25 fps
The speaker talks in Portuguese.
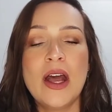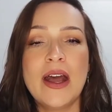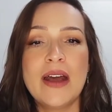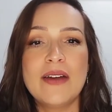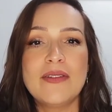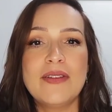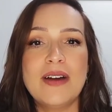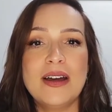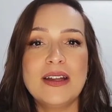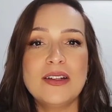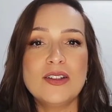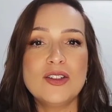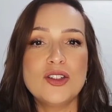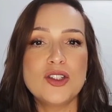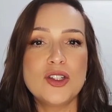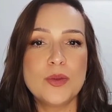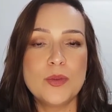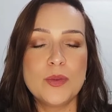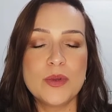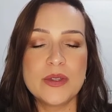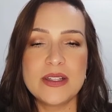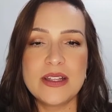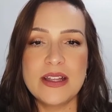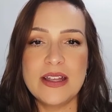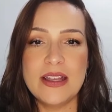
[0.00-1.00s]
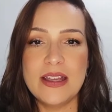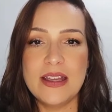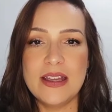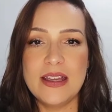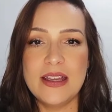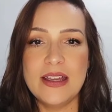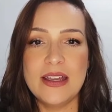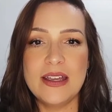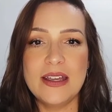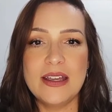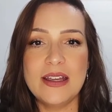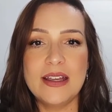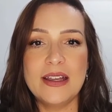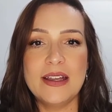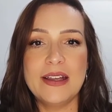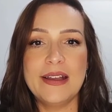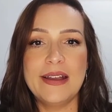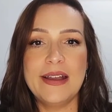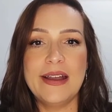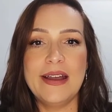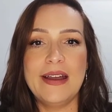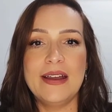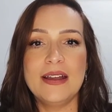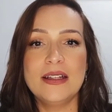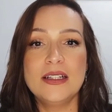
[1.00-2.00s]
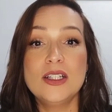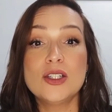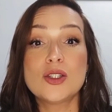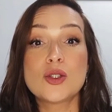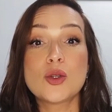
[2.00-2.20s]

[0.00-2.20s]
vários tipos de, é, de